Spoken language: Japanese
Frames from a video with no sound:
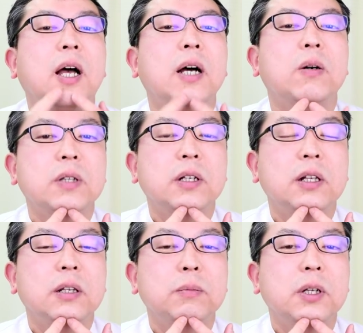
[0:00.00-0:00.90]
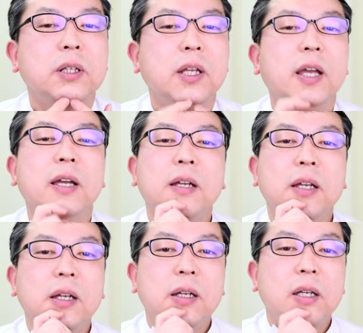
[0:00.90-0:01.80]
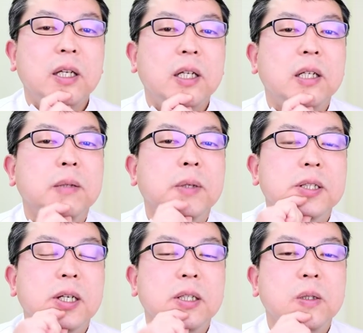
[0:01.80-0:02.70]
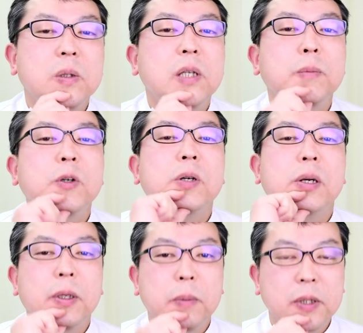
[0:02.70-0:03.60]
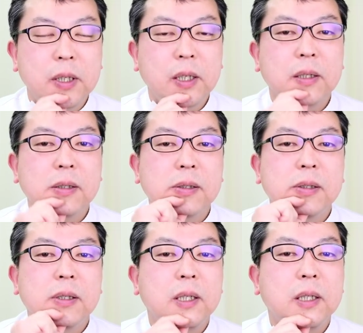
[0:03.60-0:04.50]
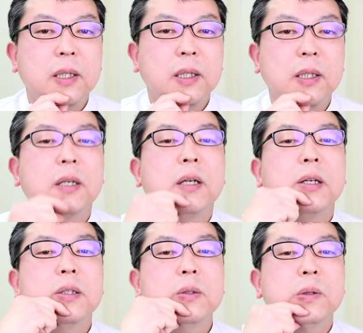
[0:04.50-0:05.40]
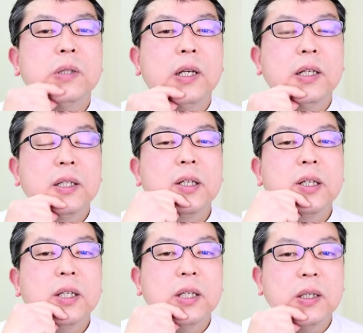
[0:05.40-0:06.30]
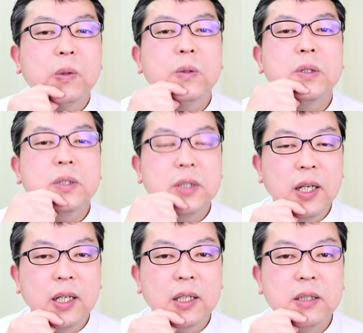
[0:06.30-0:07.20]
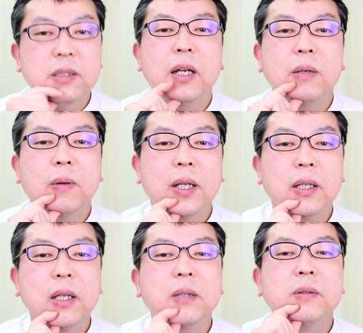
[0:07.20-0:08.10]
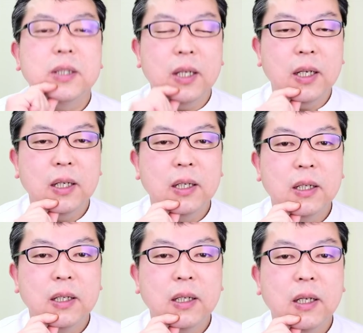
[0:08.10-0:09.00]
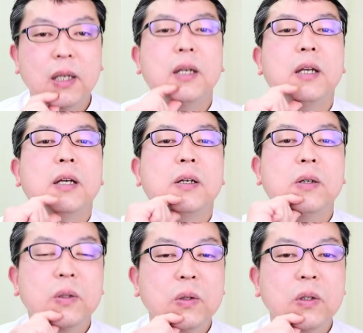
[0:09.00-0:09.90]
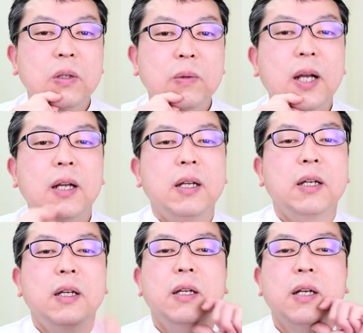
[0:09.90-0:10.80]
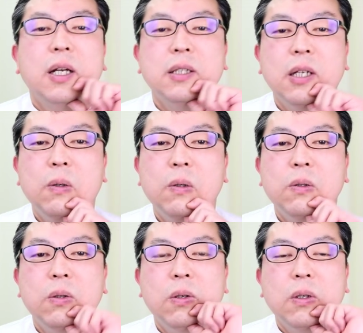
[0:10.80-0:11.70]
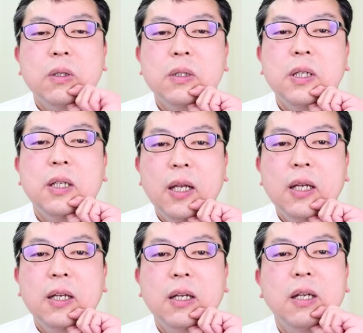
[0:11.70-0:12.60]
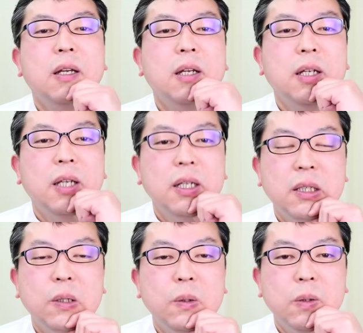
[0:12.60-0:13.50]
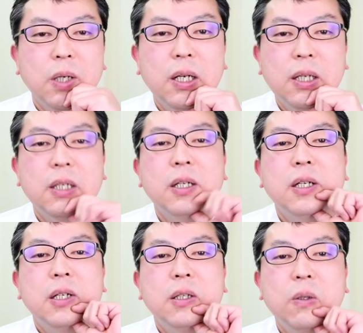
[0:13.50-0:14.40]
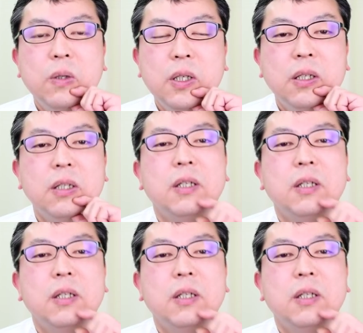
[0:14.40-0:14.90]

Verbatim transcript: 顎先に向けてマッサージをしても構いません。状態に応じて使い分けてください。この時は片方の手でやった方が、より